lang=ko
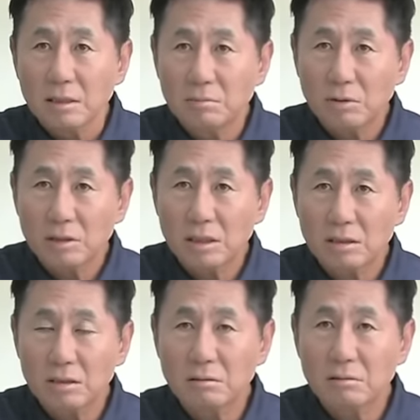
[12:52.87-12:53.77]

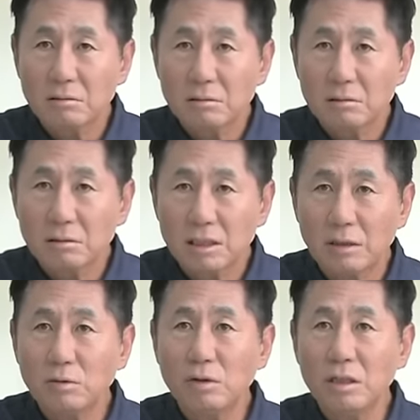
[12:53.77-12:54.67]
변호사는 그
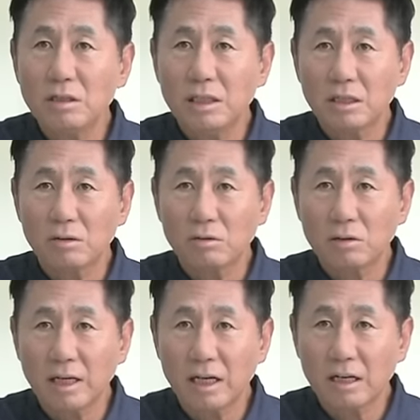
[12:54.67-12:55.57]
참고인 자격으로
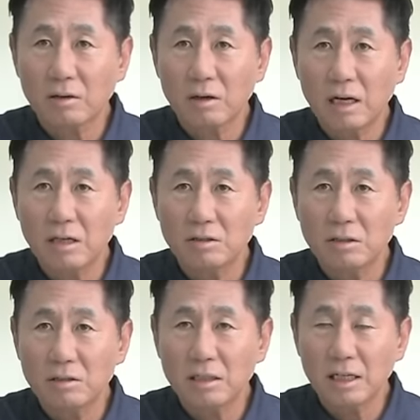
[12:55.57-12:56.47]
나갈 걸로
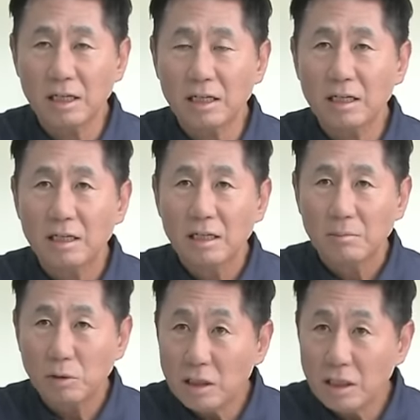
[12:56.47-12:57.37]
알려지는데
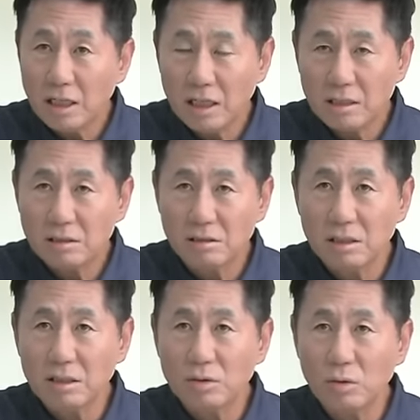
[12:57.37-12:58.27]
본인이
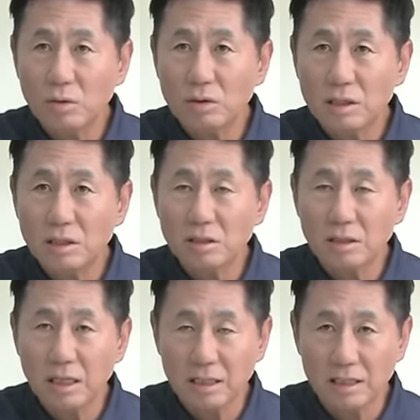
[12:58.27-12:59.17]
증인도
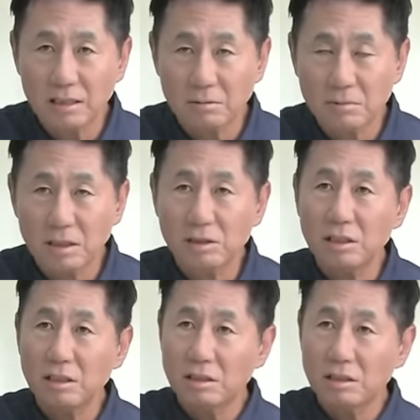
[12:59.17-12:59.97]
신청하겠다 그럽니다. 증인은